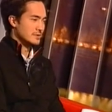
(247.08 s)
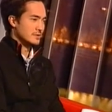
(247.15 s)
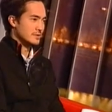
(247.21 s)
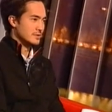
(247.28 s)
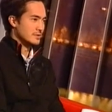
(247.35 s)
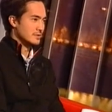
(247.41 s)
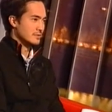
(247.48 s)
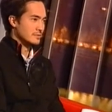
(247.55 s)

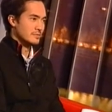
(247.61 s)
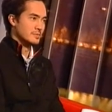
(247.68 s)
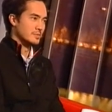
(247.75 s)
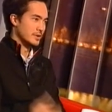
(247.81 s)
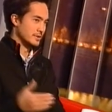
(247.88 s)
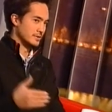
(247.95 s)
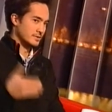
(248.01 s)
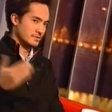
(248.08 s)
стороны,
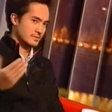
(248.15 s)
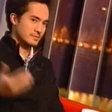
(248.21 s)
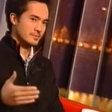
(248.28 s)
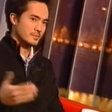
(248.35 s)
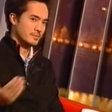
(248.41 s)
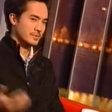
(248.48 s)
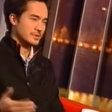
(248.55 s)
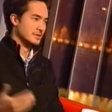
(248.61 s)
в плане
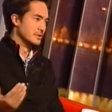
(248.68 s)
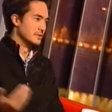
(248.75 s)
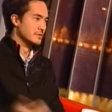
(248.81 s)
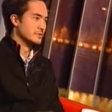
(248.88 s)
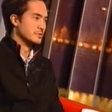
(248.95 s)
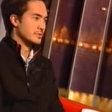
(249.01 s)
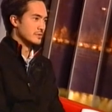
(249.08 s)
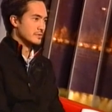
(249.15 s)
по
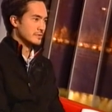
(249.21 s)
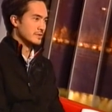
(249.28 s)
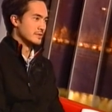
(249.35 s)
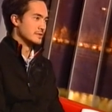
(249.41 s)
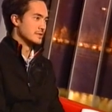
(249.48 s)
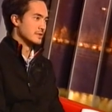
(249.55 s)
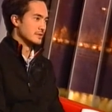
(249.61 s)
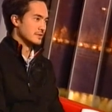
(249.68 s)
телевизору или в
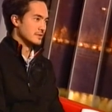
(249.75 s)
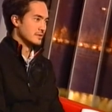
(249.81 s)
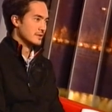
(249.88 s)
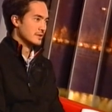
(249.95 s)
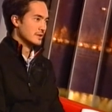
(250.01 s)
кинотеатре.